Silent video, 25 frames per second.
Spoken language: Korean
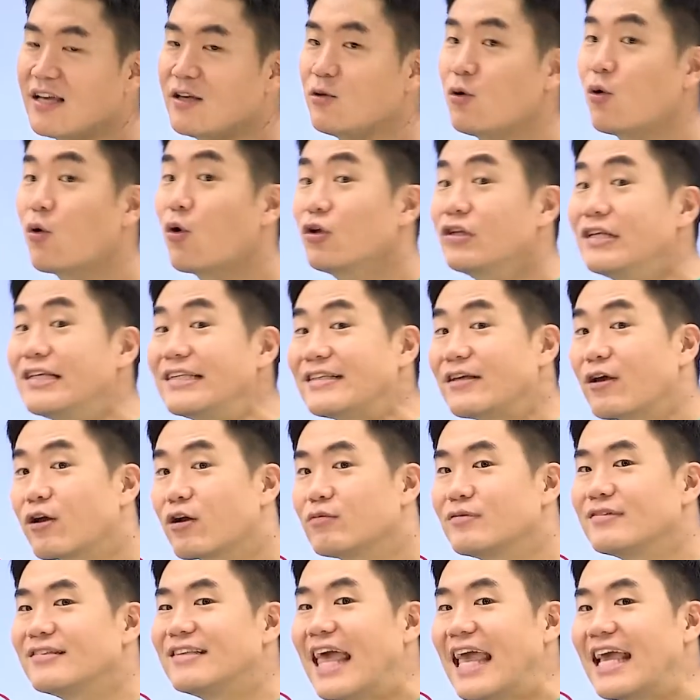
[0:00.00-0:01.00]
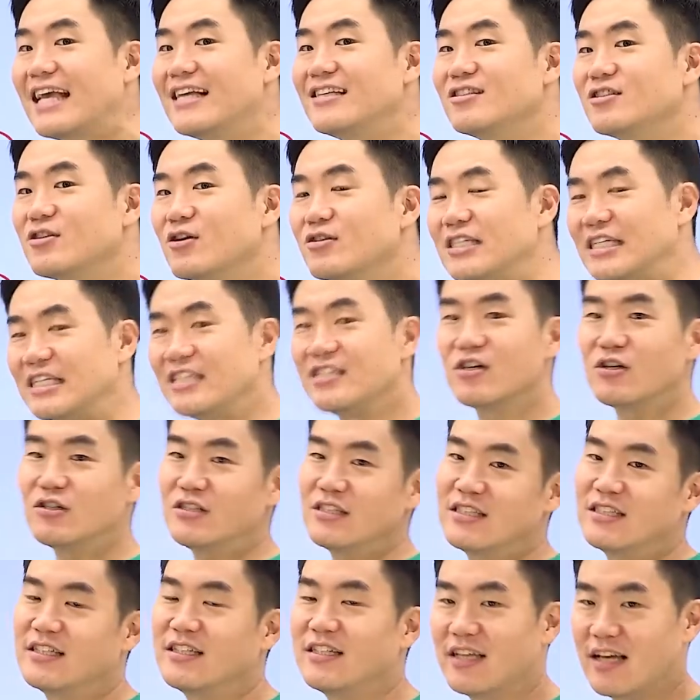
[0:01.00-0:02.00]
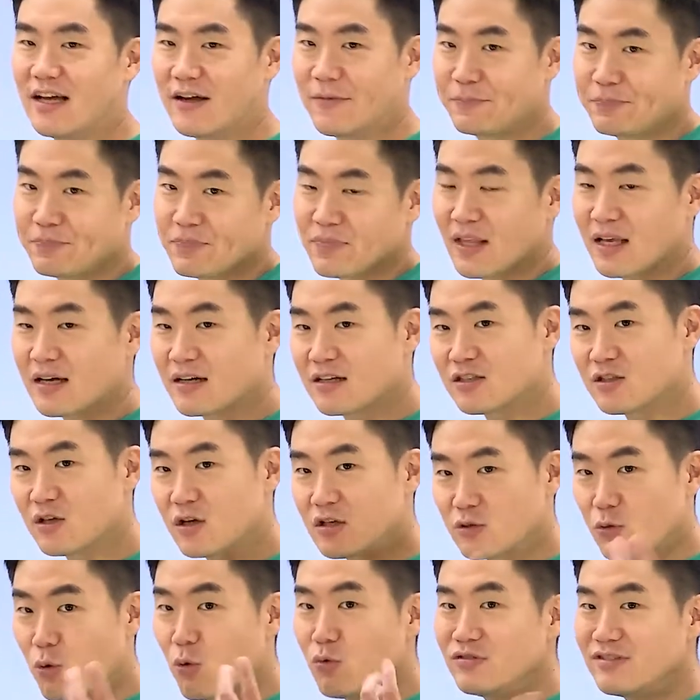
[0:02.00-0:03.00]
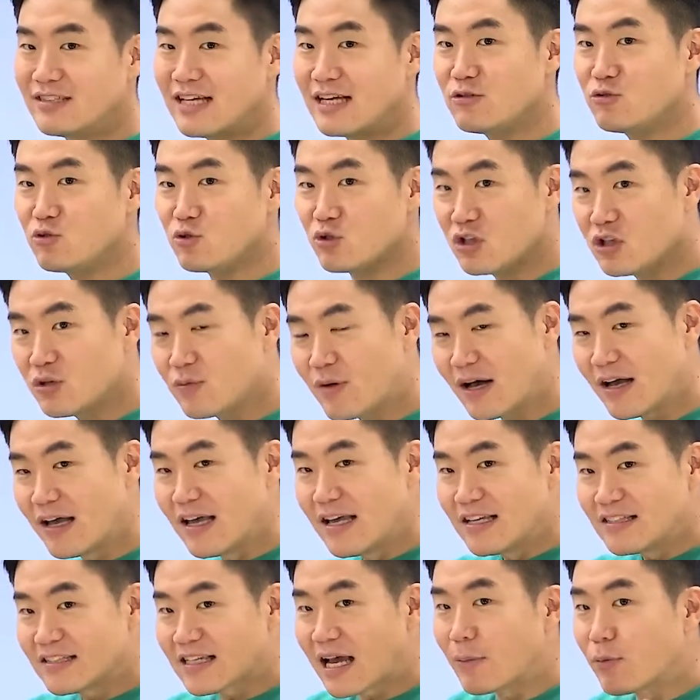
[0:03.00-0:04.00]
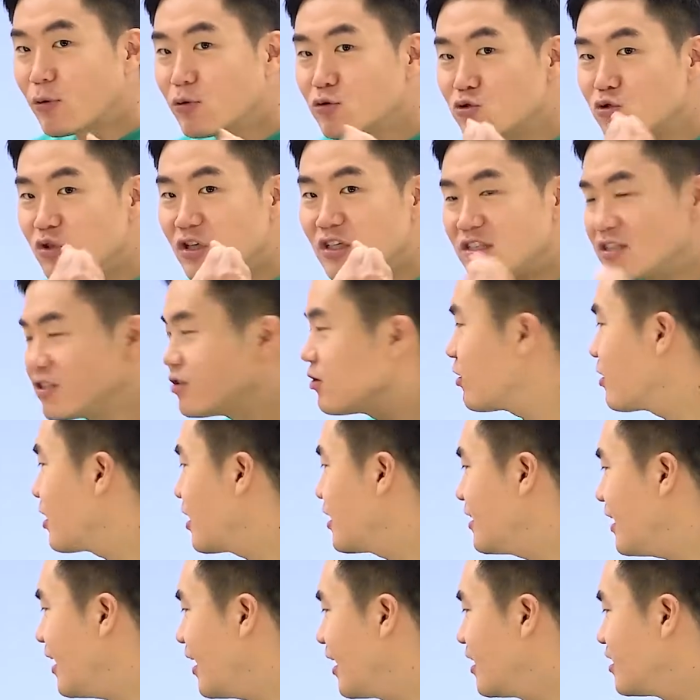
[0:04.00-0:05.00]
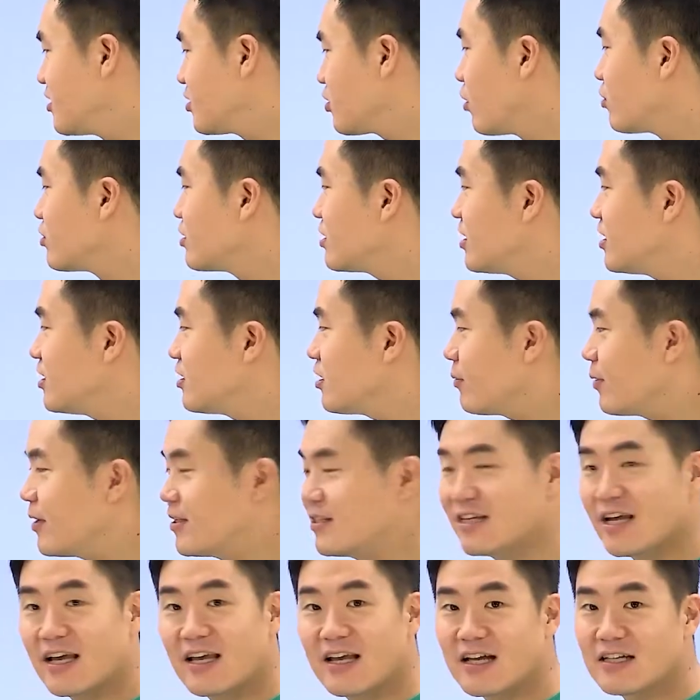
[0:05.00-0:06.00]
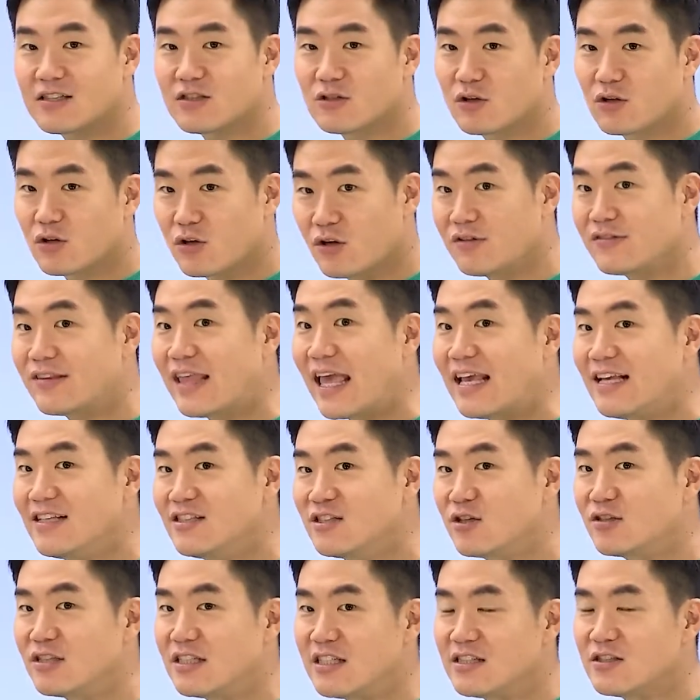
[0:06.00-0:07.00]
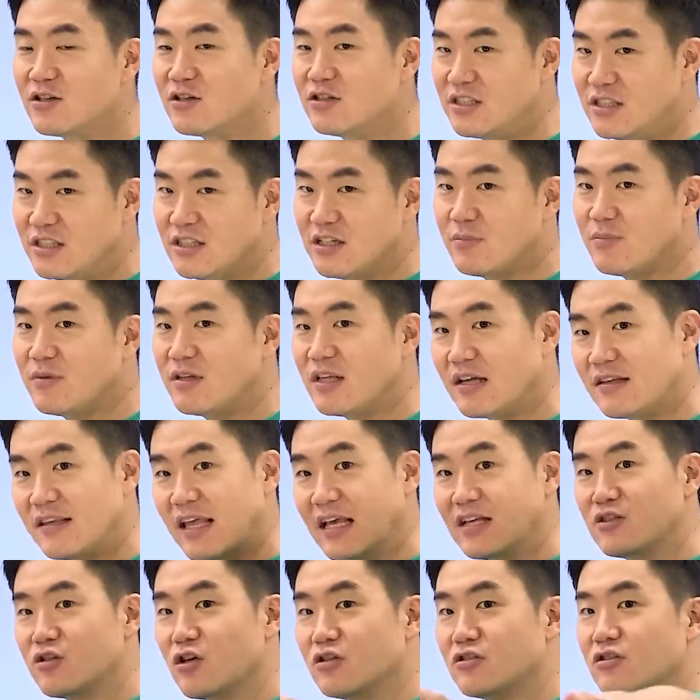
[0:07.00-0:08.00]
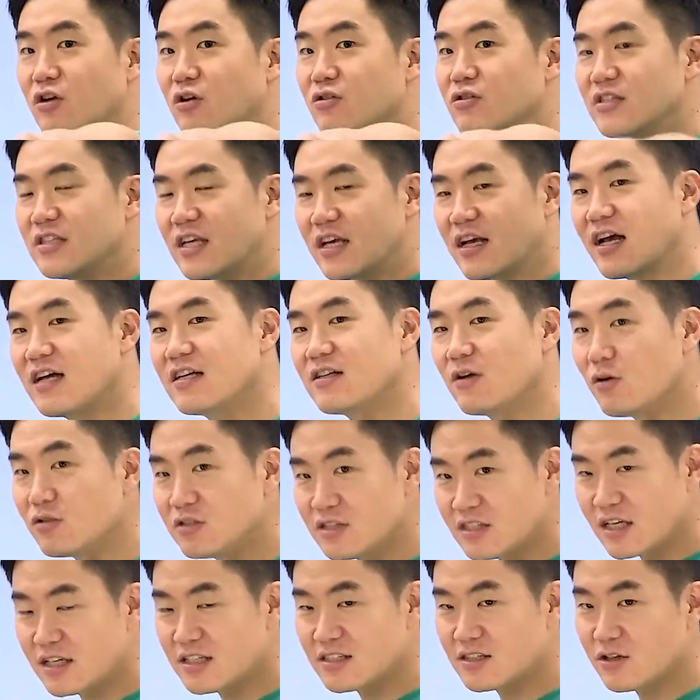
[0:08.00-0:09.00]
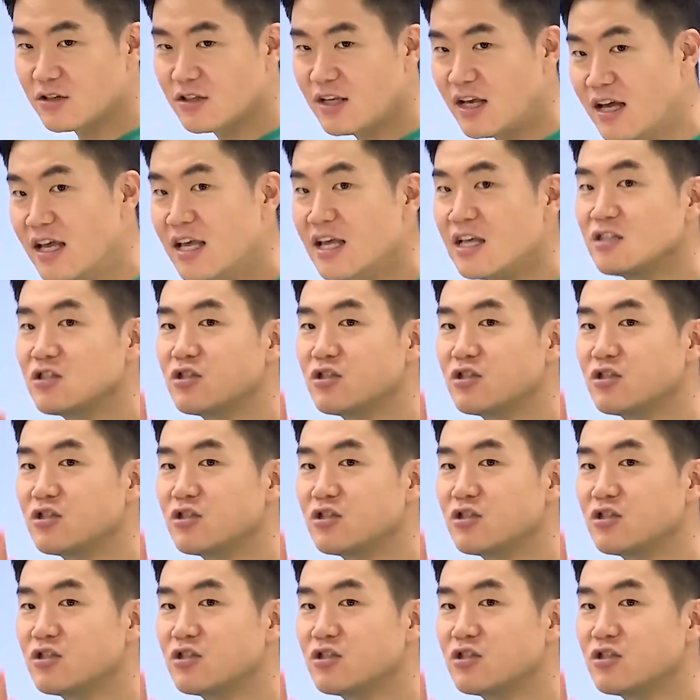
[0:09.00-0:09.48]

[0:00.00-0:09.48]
요거는 여러분 냉전 이전식이야. 그래서 공산주의와 자본주의 진영 간의 정치 이념의 차이가 있었던 건 냉전 이전 시기입니다. 냉전 언제까 지 언제 이전이야?